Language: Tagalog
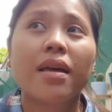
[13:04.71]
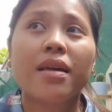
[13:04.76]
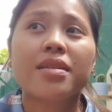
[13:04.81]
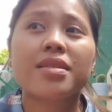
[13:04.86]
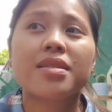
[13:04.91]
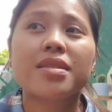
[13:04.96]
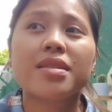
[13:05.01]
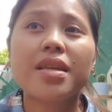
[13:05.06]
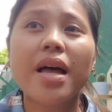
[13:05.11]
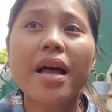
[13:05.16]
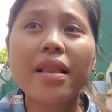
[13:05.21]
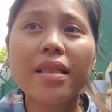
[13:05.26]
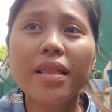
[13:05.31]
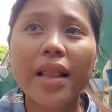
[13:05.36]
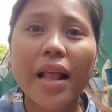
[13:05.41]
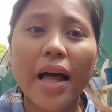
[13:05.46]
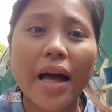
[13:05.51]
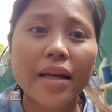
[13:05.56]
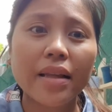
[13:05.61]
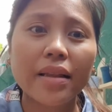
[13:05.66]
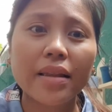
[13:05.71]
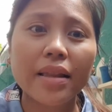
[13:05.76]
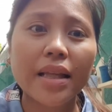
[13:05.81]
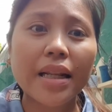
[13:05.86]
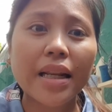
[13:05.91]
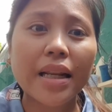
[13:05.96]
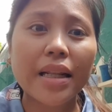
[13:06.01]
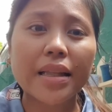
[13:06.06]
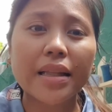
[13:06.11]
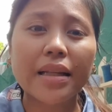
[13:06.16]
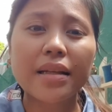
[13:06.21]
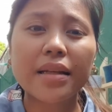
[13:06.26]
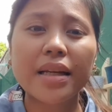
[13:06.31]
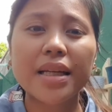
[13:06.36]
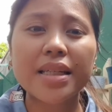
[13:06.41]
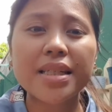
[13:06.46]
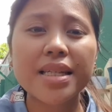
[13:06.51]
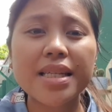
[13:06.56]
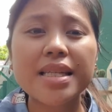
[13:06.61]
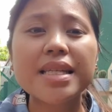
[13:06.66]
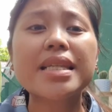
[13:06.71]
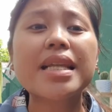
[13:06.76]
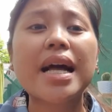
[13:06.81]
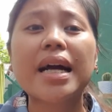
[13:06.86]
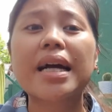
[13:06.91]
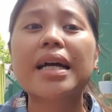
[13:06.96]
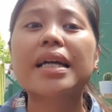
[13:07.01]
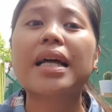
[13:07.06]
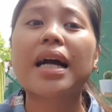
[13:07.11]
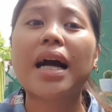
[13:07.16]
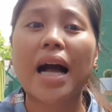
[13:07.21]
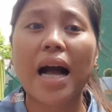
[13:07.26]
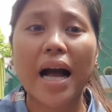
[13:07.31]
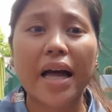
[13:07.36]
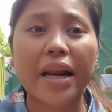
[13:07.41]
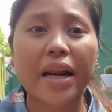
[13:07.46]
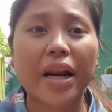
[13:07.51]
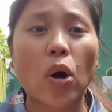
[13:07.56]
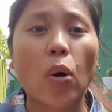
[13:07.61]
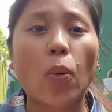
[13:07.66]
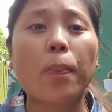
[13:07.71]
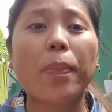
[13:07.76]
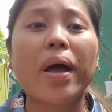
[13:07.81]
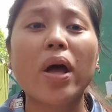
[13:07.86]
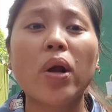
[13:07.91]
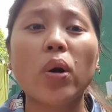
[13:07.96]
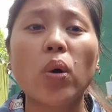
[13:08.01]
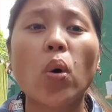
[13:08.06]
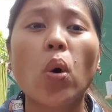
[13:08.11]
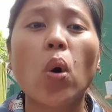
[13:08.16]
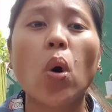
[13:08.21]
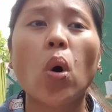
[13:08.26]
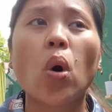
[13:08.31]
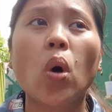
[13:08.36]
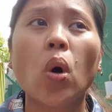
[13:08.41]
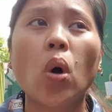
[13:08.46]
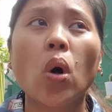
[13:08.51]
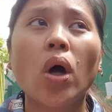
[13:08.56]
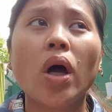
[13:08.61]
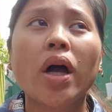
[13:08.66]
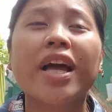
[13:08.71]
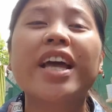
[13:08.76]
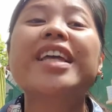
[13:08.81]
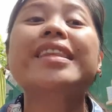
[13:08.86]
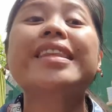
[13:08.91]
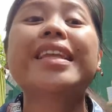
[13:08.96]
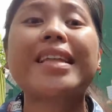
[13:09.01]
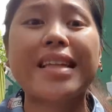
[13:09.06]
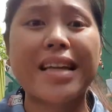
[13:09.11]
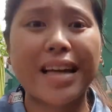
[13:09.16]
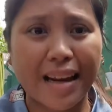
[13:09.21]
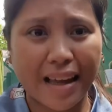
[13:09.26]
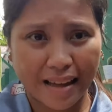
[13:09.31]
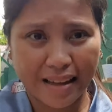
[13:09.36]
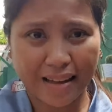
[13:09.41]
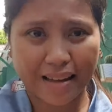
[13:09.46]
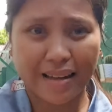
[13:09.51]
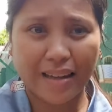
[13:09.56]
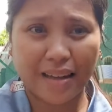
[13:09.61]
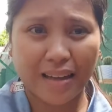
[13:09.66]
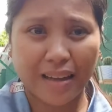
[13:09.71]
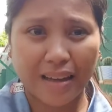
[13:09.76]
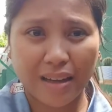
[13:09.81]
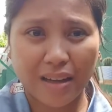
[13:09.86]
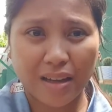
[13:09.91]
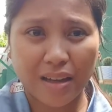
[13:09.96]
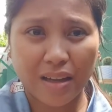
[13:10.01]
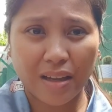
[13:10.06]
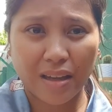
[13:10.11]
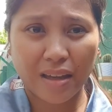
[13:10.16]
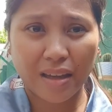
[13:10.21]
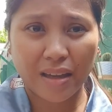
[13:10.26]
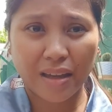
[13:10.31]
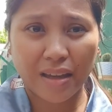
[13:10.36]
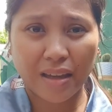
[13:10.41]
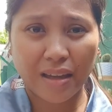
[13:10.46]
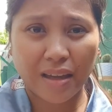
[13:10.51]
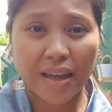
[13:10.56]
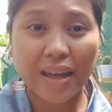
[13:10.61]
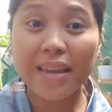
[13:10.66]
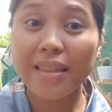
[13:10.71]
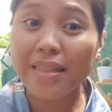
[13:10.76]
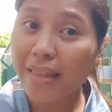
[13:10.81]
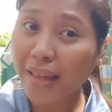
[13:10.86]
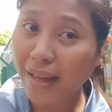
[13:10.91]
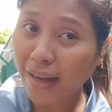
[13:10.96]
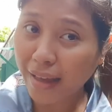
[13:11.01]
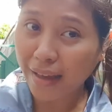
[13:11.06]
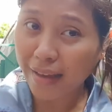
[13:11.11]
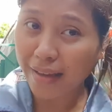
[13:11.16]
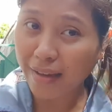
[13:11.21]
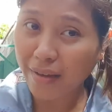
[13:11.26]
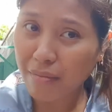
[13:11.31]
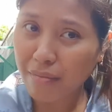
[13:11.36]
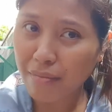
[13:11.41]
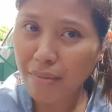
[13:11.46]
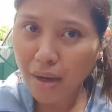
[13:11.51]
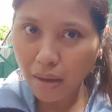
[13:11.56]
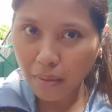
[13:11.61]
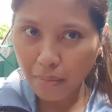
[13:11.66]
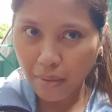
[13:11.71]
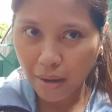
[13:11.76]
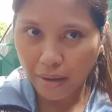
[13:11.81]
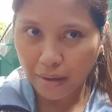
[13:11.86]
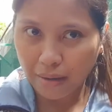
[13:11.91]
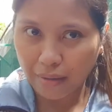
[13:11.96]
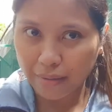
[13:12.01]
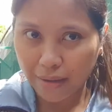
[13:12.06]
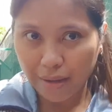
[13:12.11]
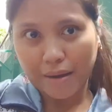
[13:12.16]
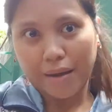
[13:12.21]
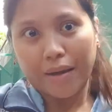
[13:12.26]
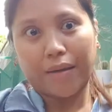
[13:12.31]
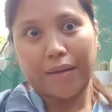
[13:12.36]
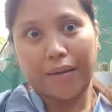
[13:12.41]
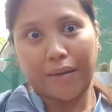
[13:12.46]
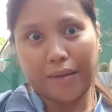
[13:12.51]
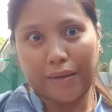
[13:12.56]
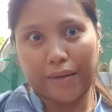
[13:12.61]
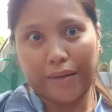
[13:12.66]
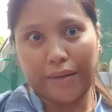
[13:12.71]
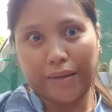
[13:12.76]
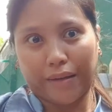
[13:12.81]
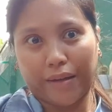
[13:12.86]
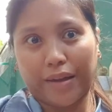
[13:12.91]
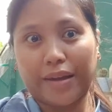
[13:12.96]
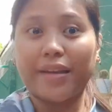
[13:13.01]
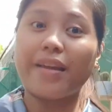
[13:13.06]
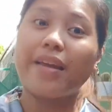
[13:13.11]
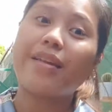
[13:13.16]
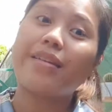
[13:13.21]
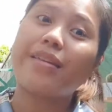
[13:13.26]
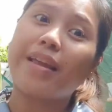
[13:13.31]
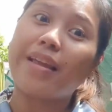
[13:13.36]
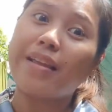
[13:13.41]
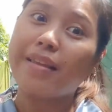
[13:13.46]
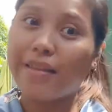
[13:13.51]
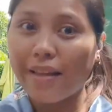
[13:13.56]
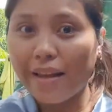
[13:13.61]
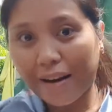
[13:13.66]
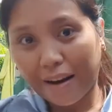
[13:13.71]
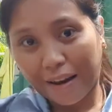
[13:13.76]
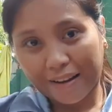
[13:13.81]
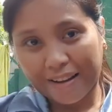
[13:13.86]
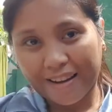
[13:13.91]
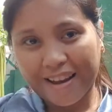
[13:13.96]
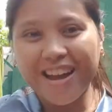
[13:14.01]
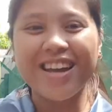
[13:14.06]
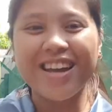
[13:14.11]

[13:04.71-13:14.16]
sunlight na nasisinaga ng araw pero hindi direct. Indirect. Malamang direct. Eh, indirect.